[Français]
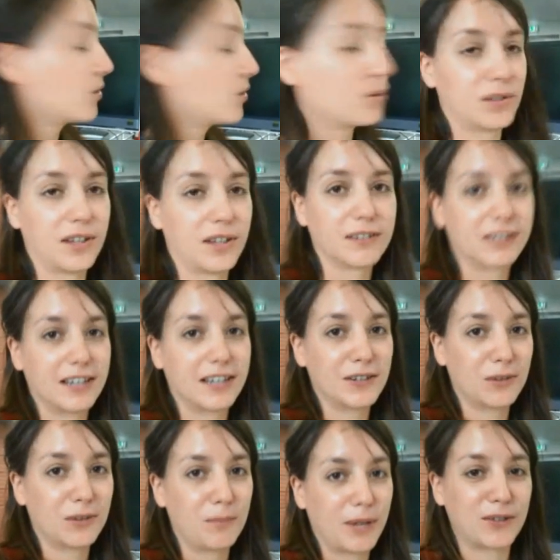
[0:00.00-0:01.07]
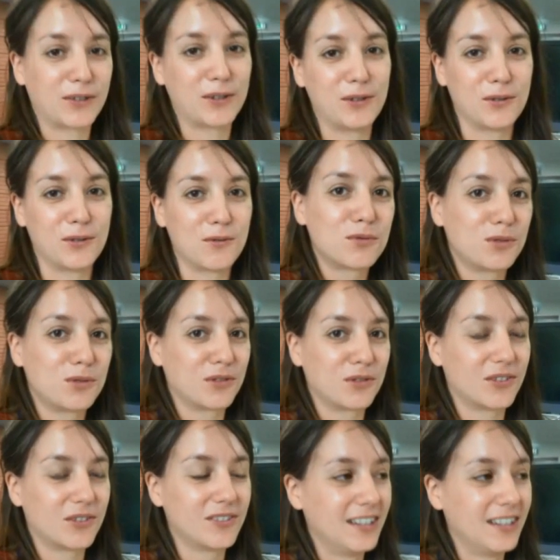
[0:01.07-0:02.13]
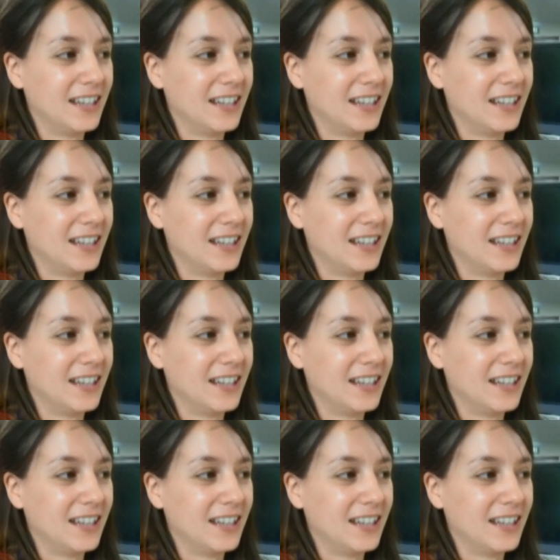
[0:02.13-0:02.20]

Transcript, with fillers: sauf qu'il y a un casque, personne ne vous entend.